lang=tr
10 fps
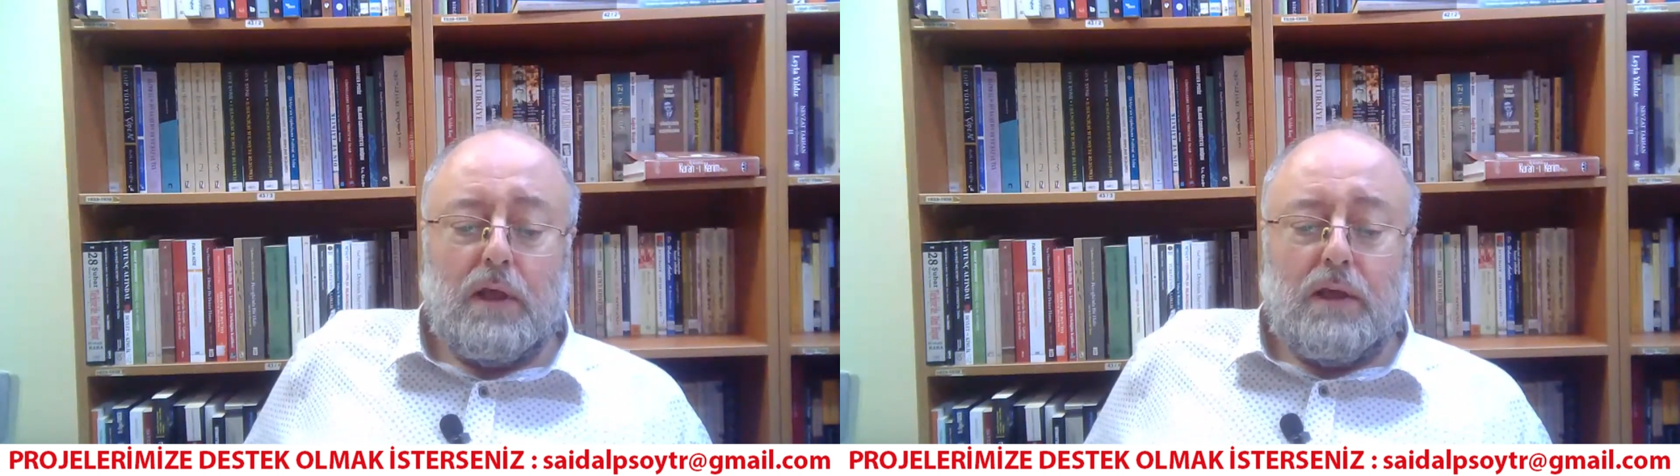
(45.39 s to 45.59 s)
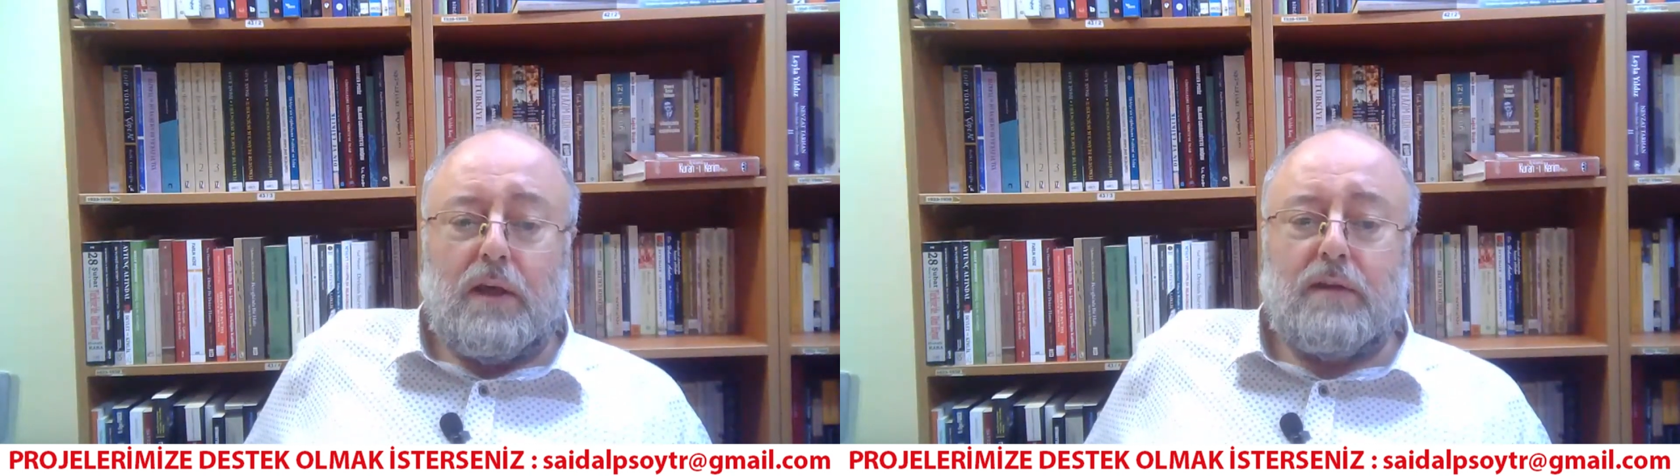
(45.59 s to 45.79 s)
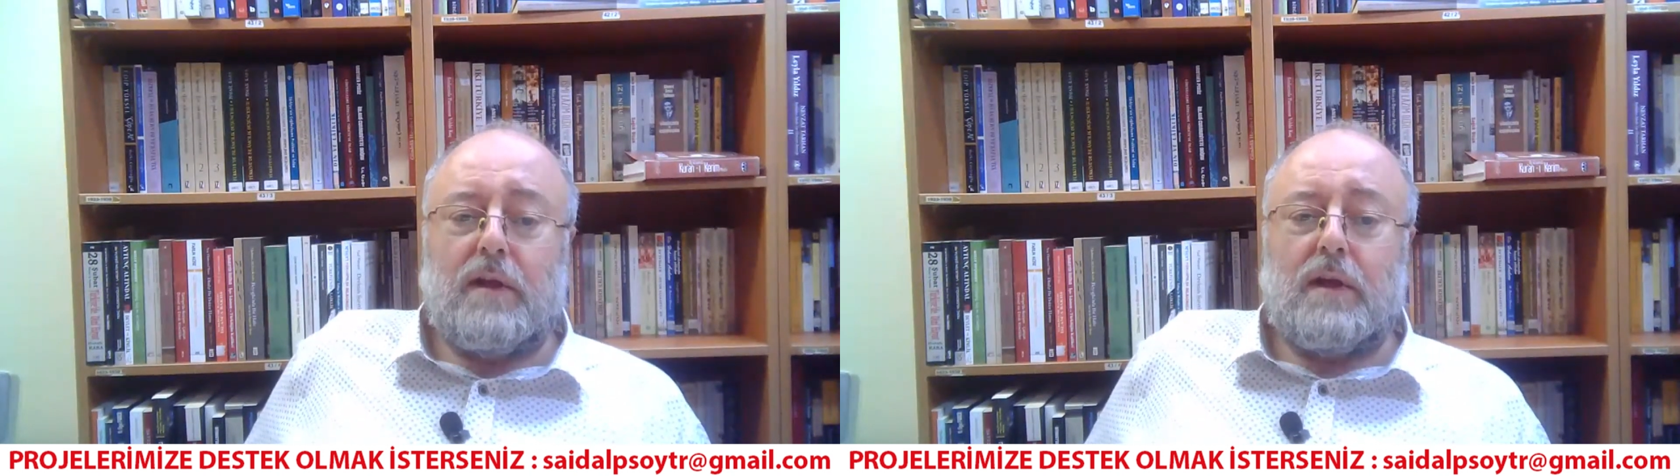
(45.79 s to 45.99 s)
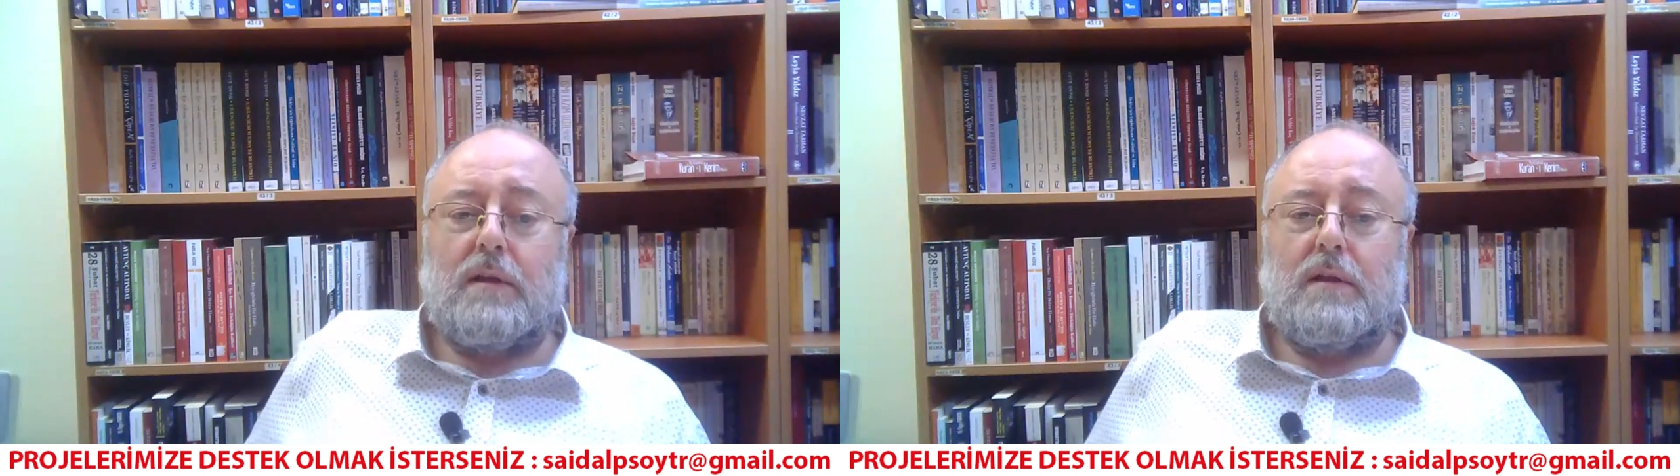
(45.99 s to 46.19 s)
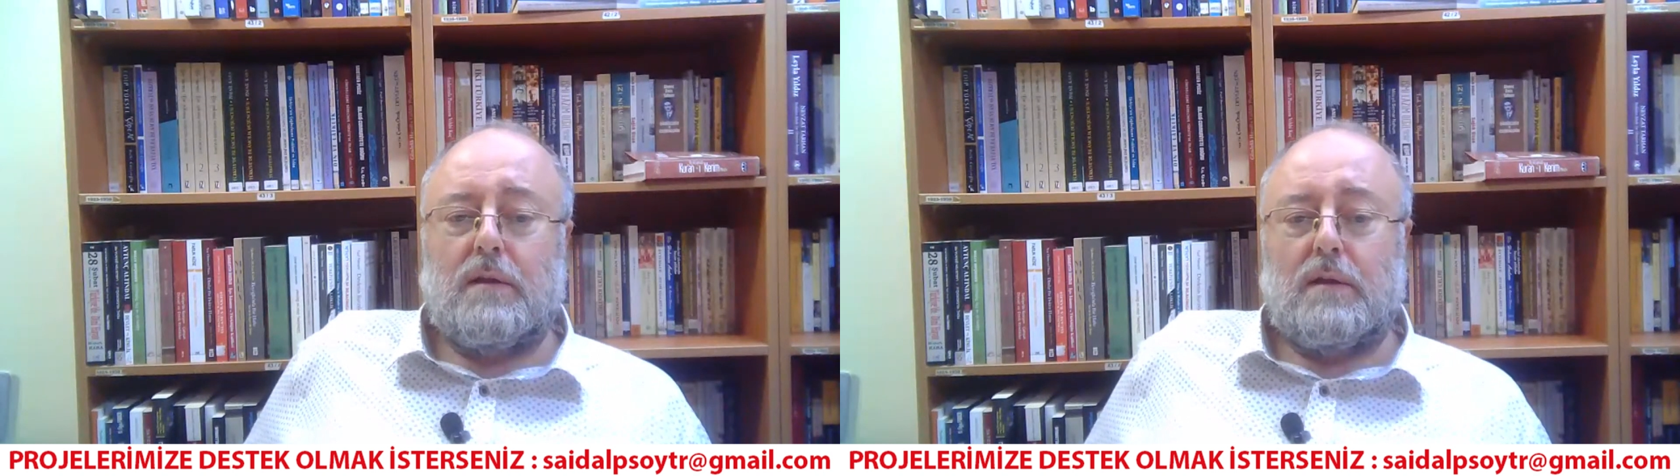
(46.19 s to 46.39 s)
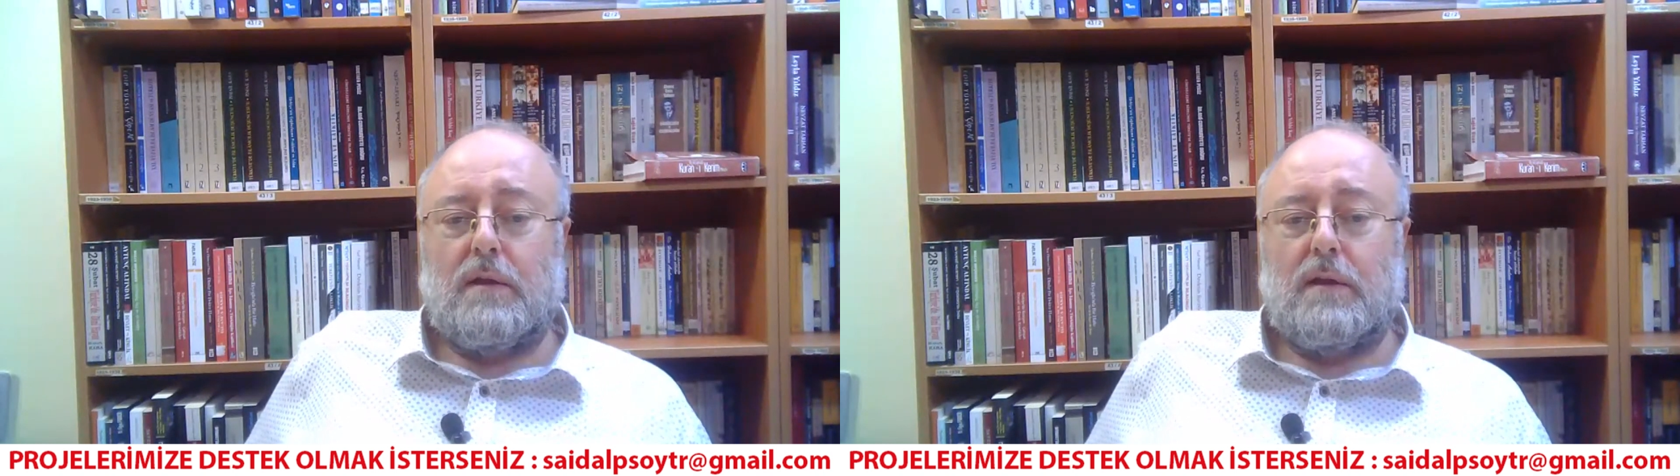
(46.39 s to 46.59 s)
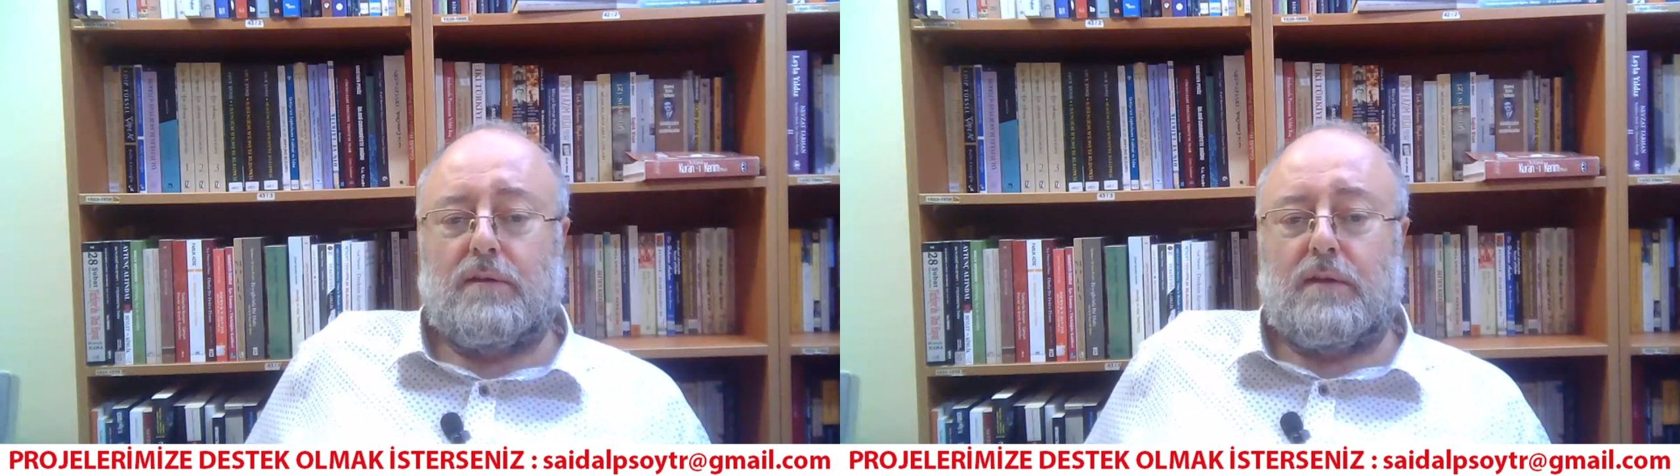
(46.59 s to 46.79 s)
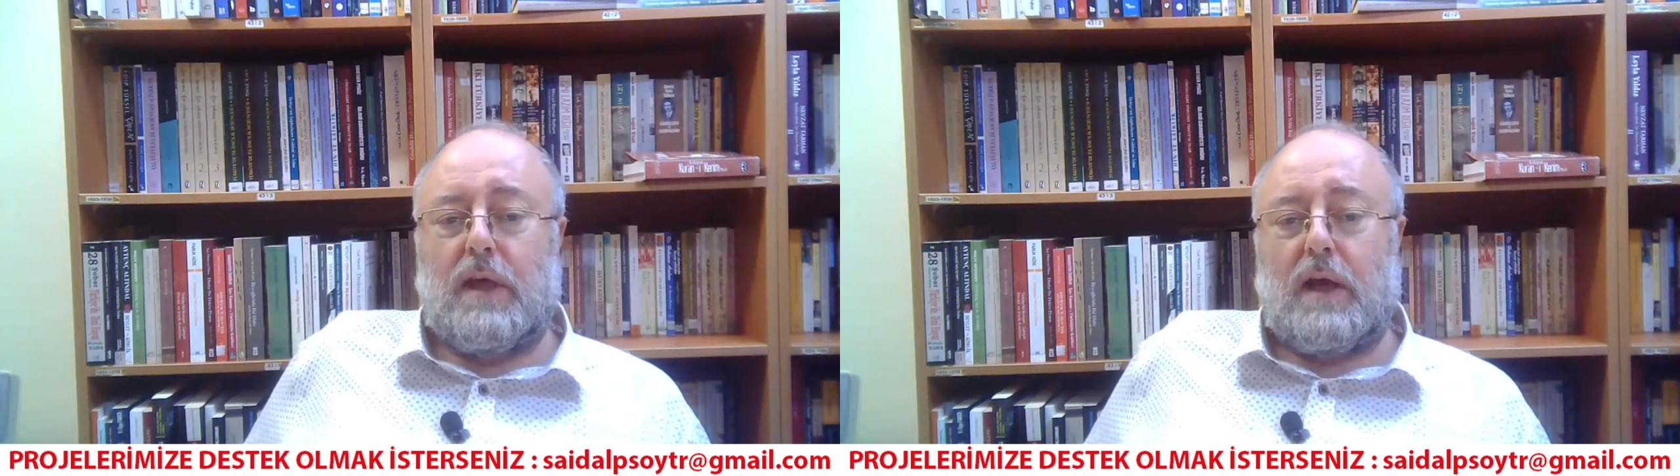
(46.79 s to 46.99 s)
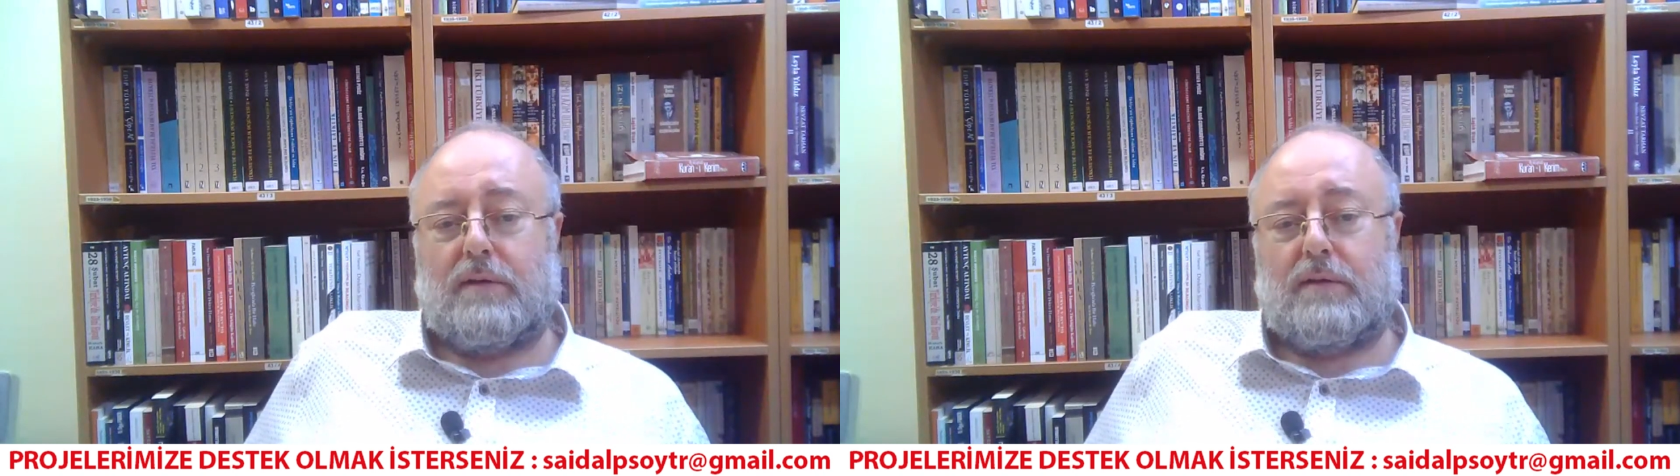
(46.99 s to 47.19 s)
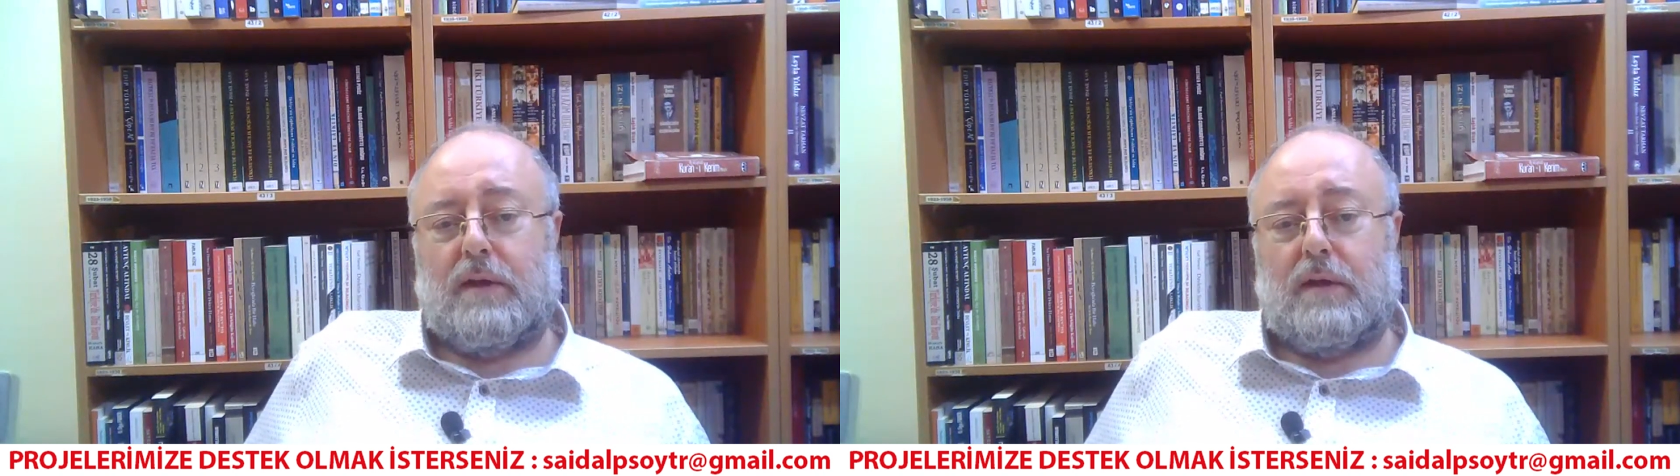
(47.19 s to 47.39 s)
Yazarın
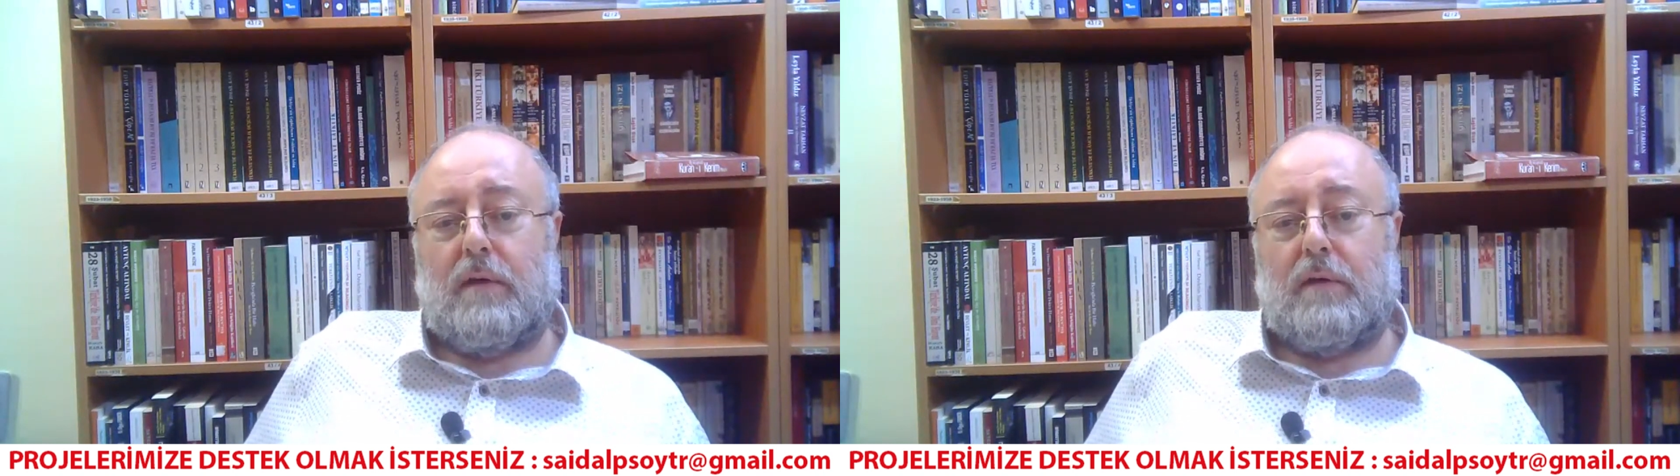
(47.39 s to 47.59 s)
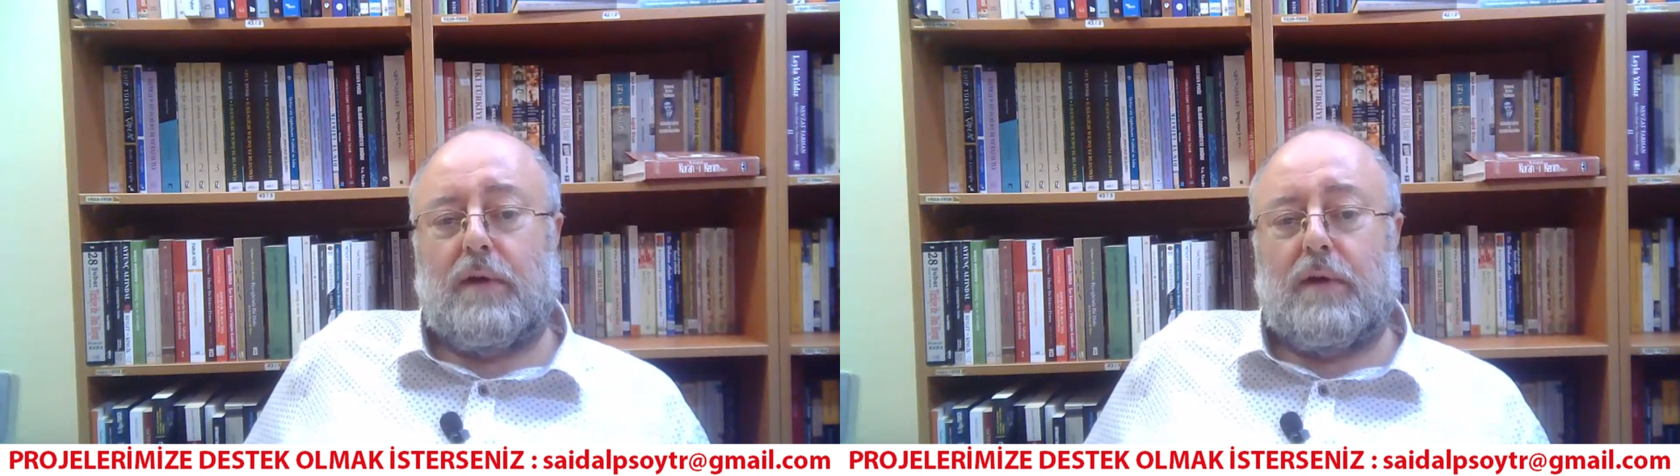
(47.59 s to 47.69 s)
siyasi ve